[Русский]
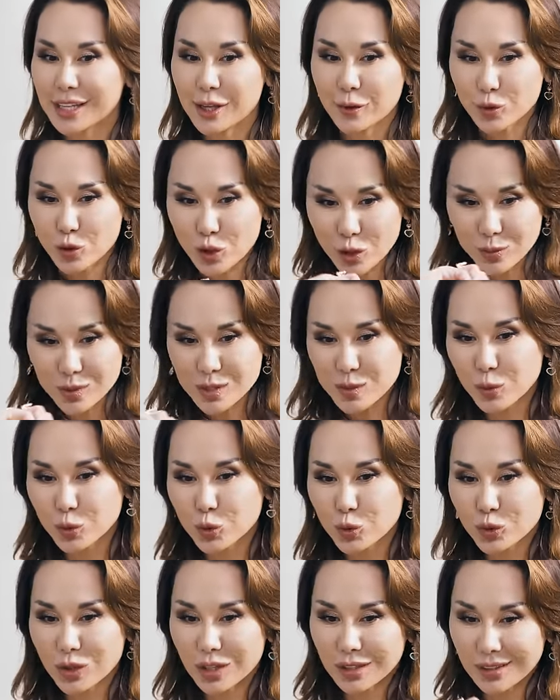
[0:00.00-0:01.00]
Я все время
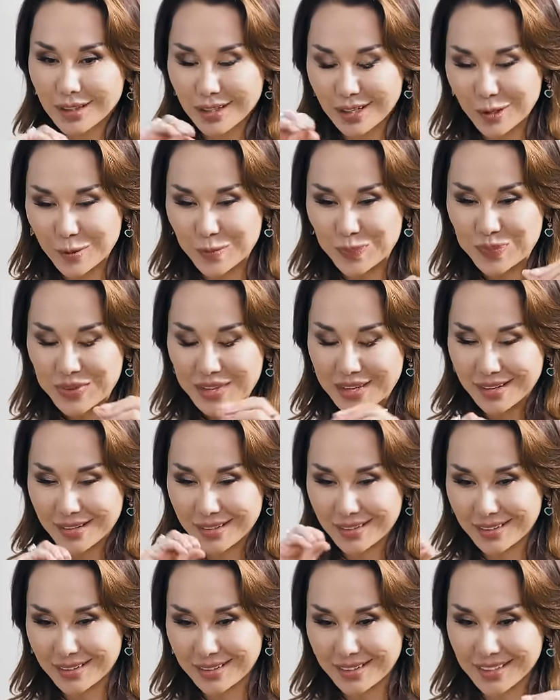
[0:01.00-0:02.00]
смотрю, когда
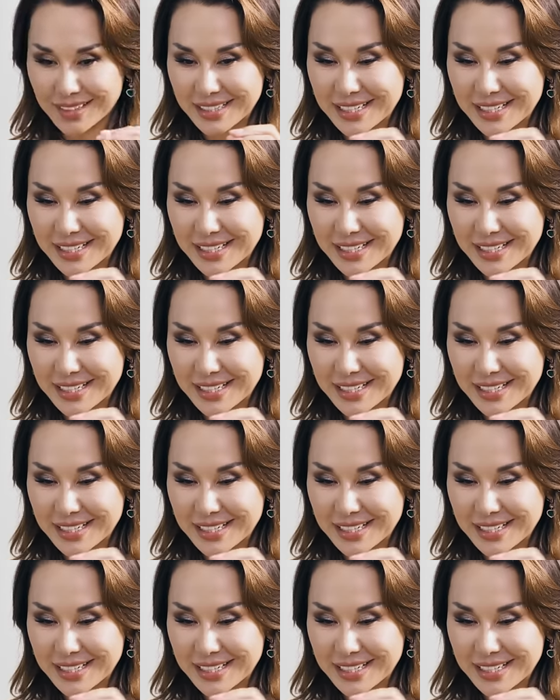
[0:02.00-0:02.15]
а, э,